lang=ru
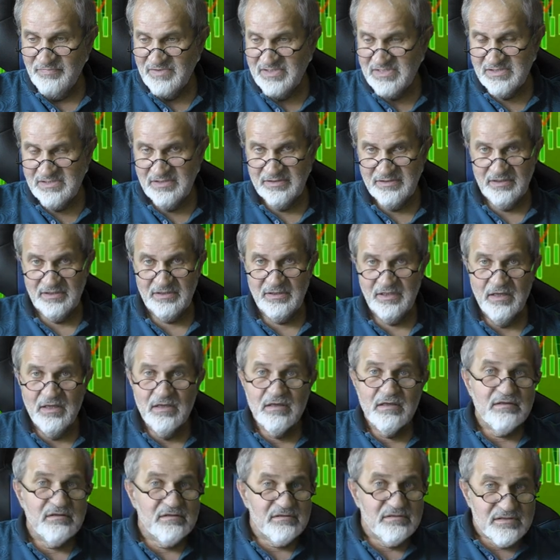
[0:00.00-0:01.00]
ценах
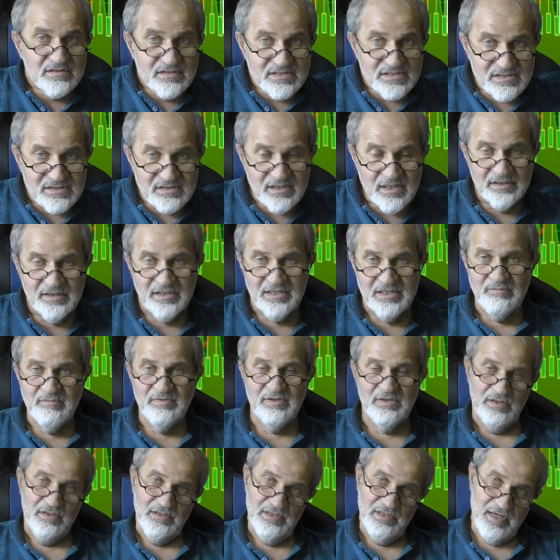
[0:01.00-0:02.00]
с
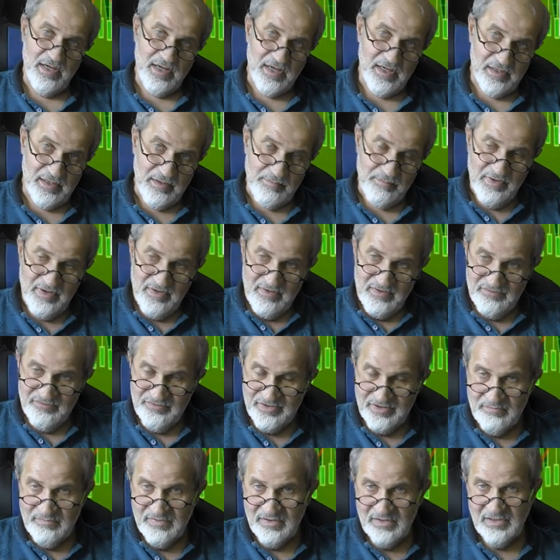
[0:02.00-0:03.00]
каким-то лагом
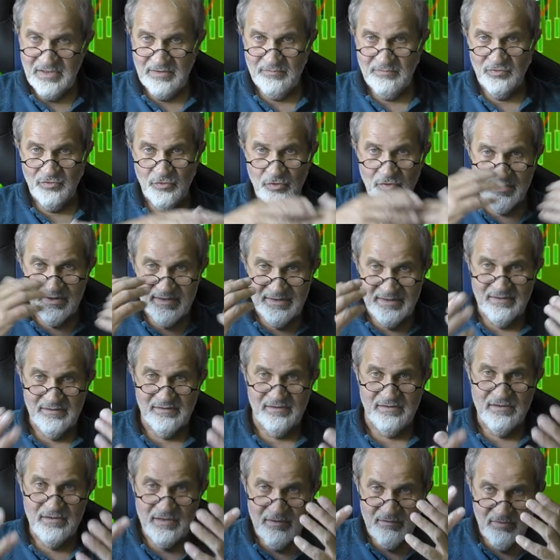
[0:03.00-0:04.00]
временным, но
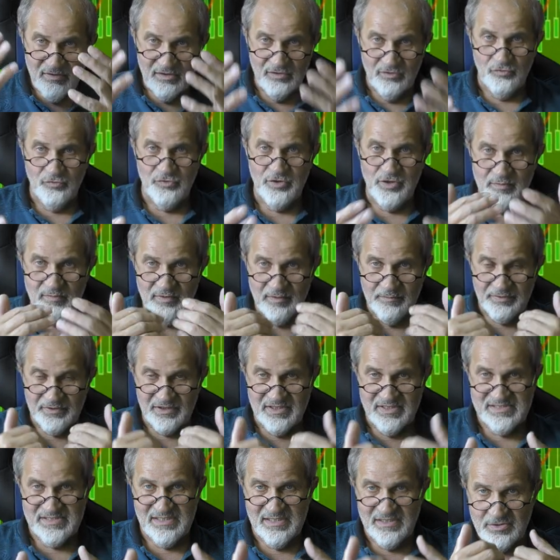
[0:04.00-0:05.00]
это неминуемо
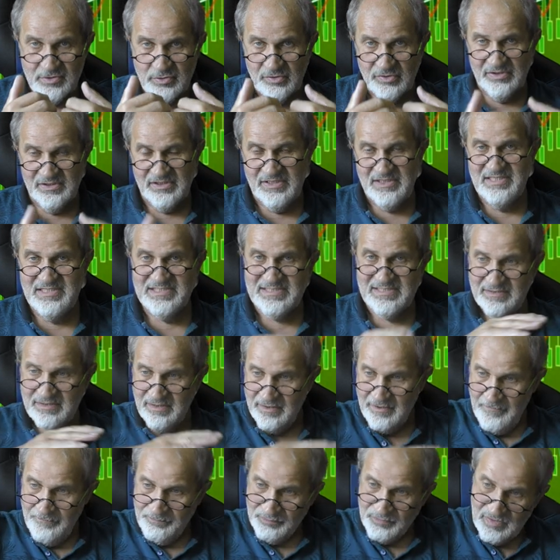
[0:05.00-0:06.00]
произойдет,
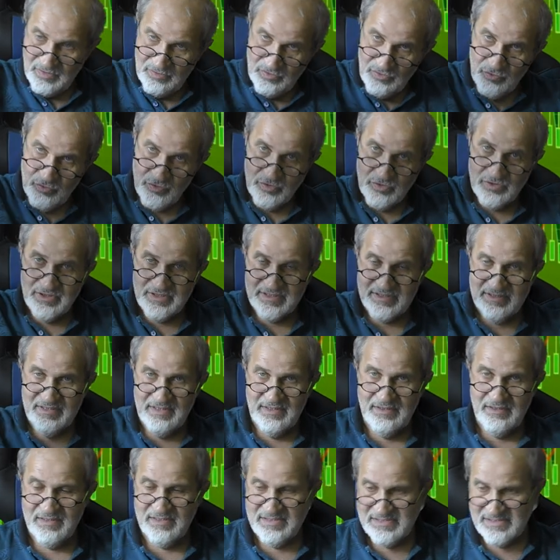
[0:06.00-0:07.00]
если доллар
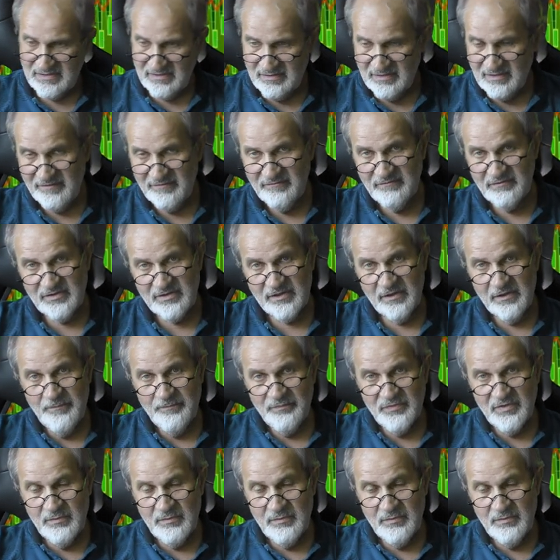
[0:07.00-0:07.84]
не остановить.